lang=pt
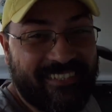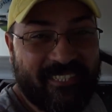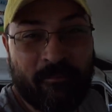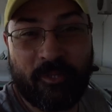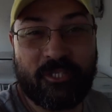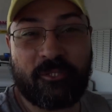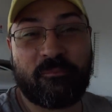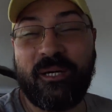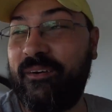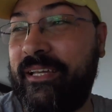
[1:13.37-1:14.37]
vai ser um projeto
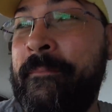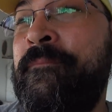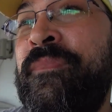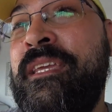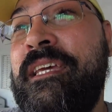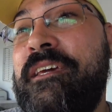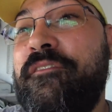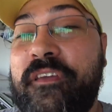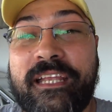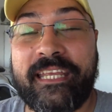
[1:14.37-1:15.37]
bom, hein?
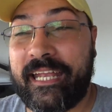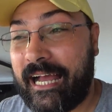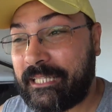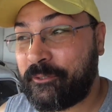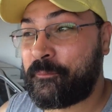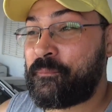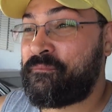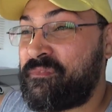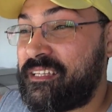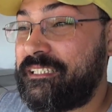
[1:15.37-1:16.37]
Fique ligado,
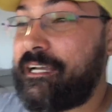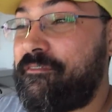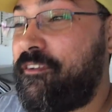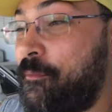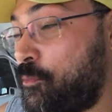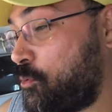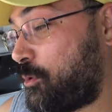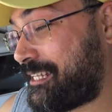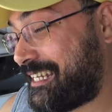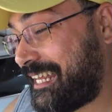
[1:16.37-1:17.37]
já vamos
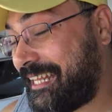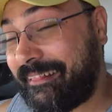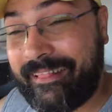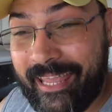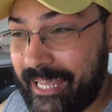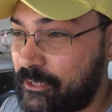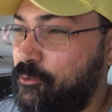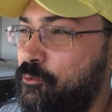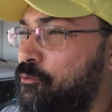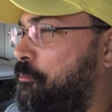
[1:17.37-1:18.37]
adquirir
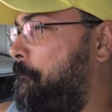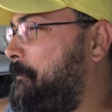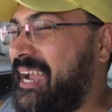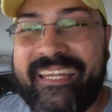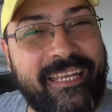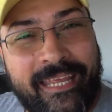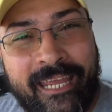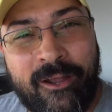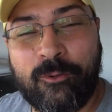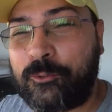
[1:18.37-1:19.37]
teto,
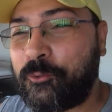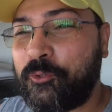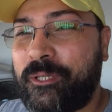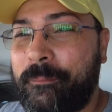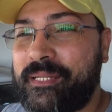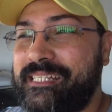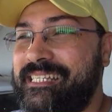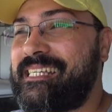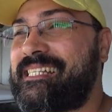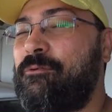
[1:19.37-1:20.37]
painel, tudo que
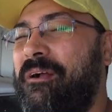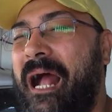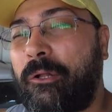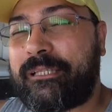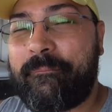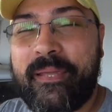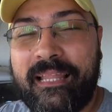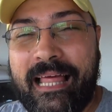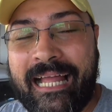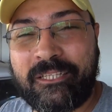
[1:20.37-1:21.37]
precisa. O carro tá
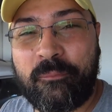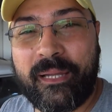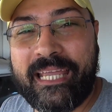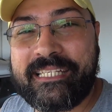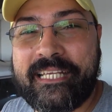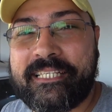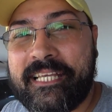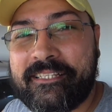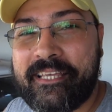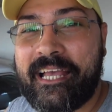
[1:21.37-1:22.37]
pelado, eu paguei
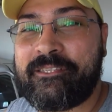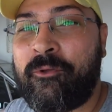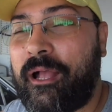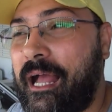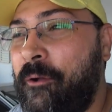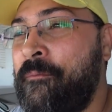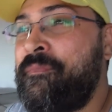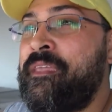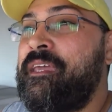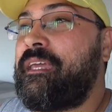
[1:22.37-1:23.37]
600 reais no carro.
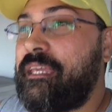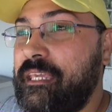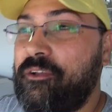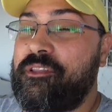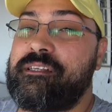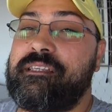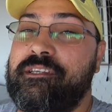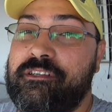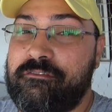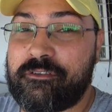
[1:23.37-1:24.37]
E eu
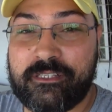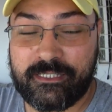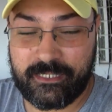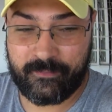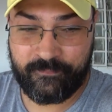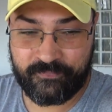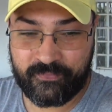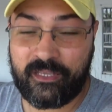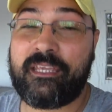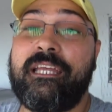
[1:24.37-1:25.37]
desejo a você
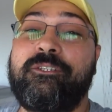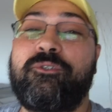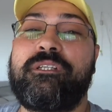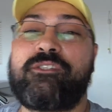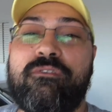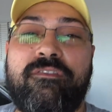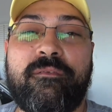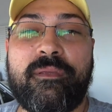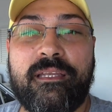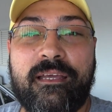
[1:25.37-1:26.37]
e a toda a sua
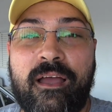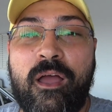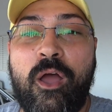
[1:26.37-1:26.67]
família